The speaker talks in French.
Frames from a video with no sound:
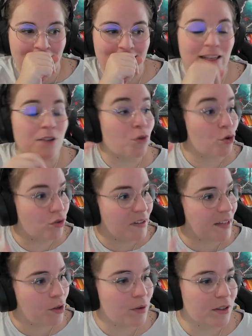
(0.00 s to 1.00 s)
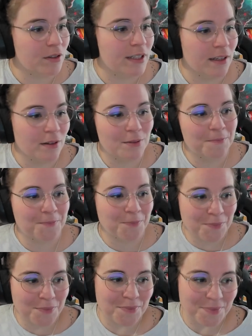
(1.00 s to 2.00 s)
non, il faut qu'on soit sérieux, attendez.
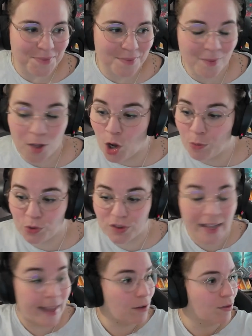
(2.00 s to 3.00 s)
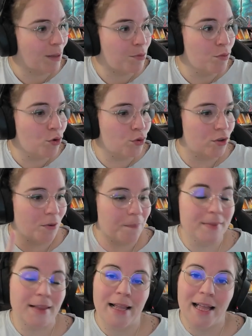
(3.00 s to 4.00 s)
En plus, eh, on n'a plus beaucoup de temps.
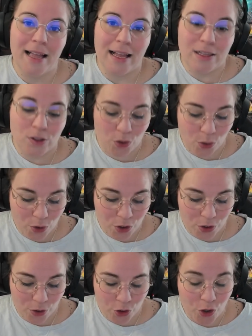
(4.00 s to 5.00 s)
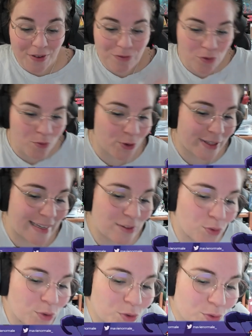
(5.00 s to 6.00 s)
Donc, je vais vous montrer
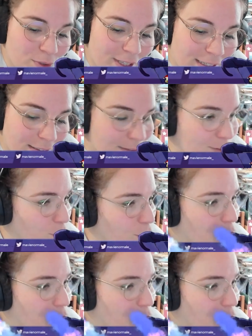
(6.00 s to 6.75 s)
donc, donc, hein, donc,